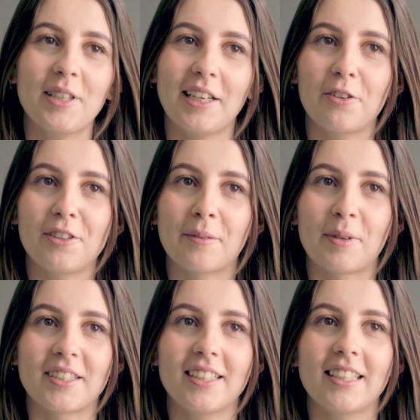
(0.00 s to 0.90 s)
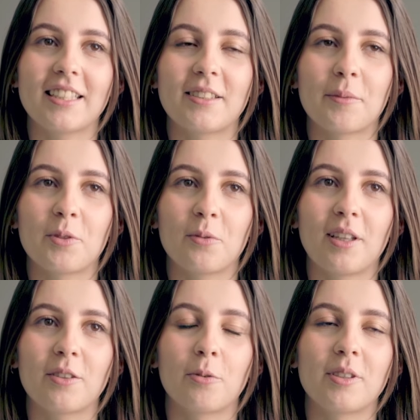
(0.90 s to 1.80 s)
się Karolina Baszak, jestem
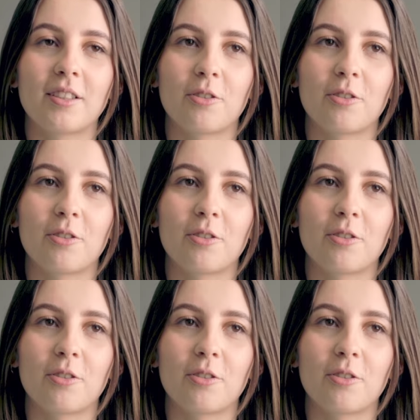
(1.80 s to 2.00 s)
studentką i